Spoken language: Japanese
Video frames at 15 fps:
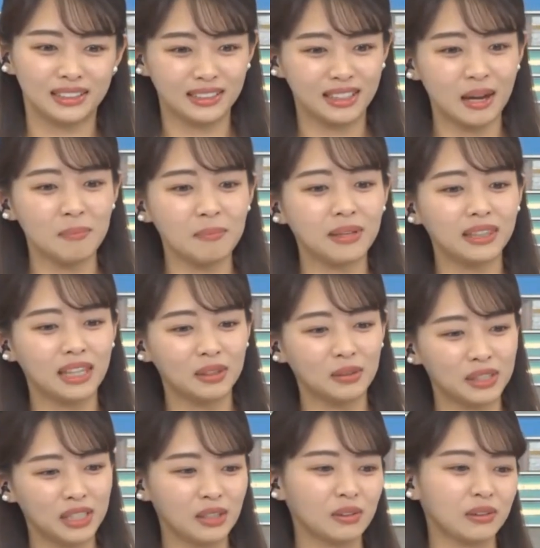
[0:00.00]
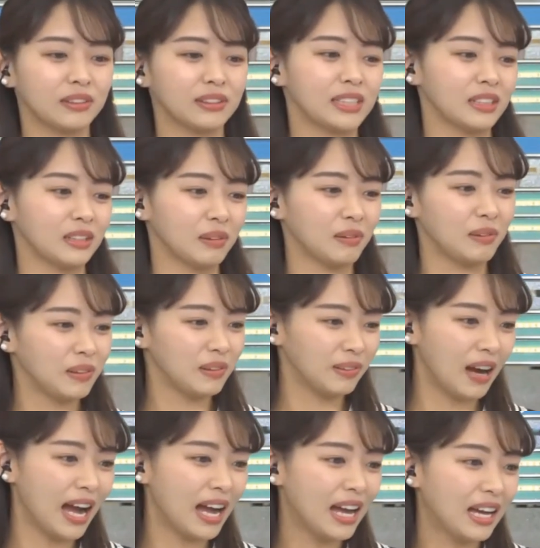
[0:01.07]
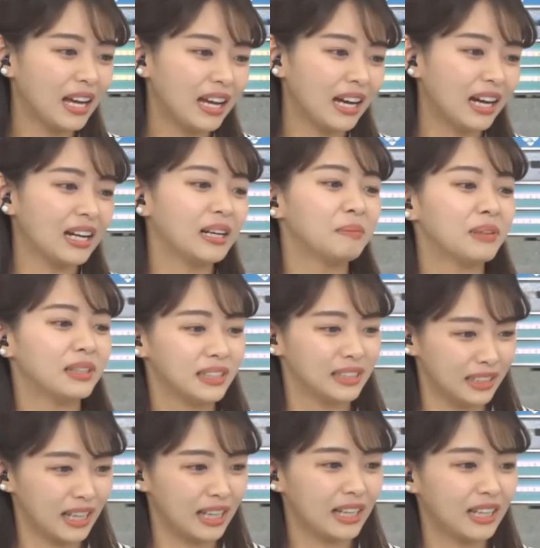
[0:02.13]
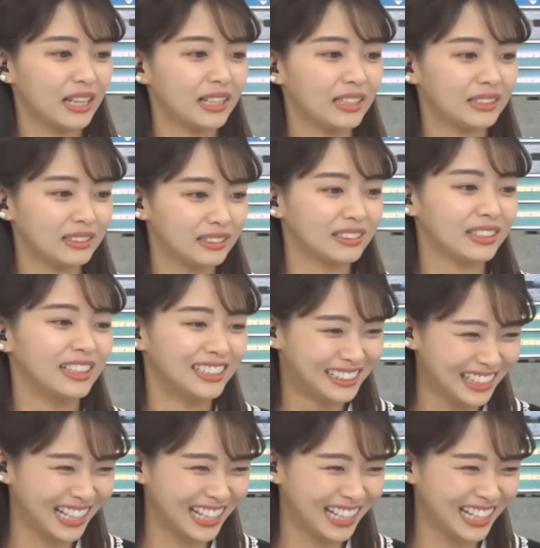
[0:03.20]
頑張って載せようとしてるところはありますね。せ